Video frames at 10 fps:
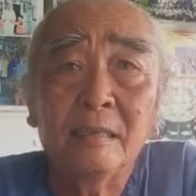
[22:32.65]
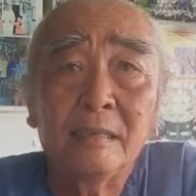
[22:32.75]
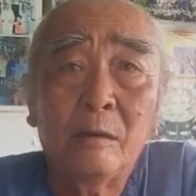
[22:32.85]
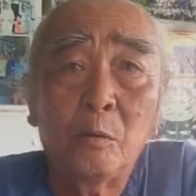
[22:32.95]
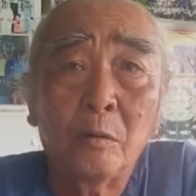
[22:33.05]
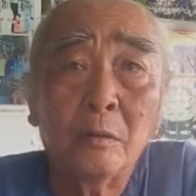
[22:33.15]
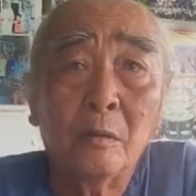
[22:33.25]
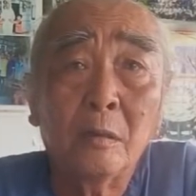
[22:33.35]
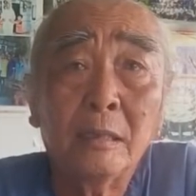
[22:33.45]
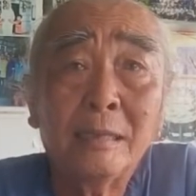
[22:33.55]
giàu
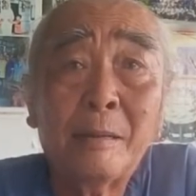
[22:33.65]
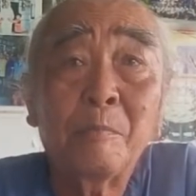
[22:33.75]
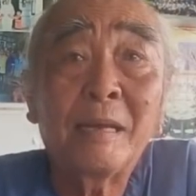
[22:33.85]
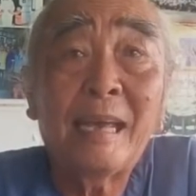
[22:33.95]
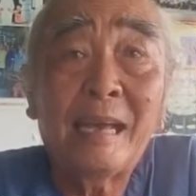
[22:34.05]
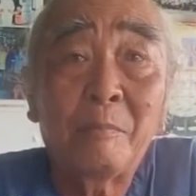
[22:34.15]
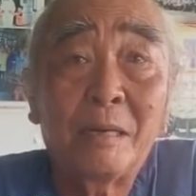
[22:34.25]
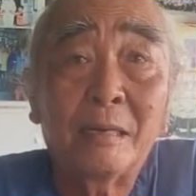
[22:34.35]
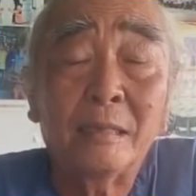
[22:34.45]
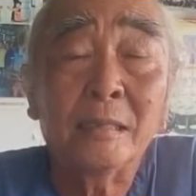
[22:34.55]
cho cái trăm ngàn
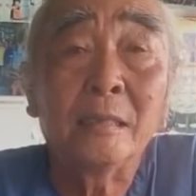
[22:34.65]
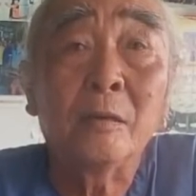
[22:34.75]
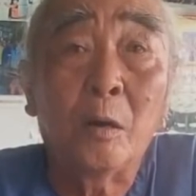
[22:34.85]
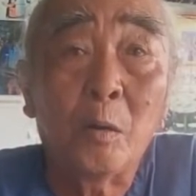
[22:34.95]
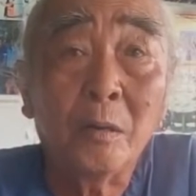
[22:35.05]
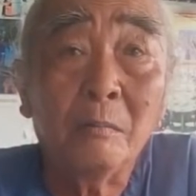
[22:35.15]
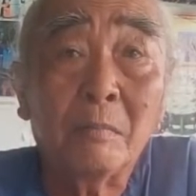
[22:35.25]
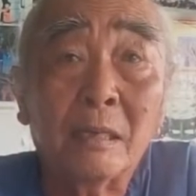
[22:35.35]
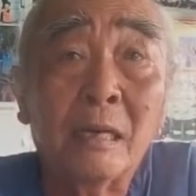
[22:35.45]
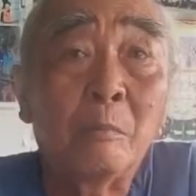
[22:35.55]
mà cái sự khổ đó
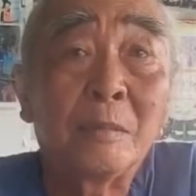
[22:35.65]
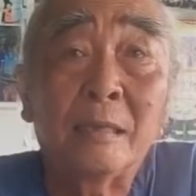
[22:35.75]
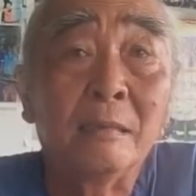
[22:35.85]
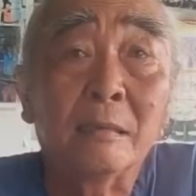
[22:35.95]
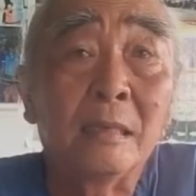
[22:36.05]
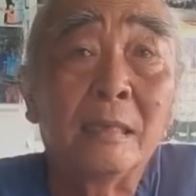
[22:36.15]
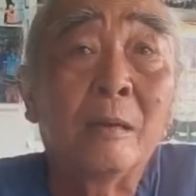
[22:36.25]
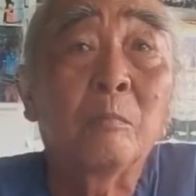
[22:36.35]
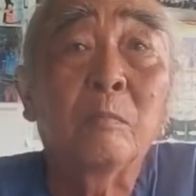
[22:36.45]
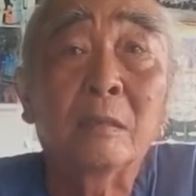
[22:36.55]
mà không nhận được thì
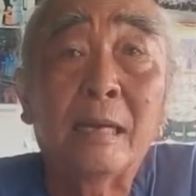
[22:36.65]
không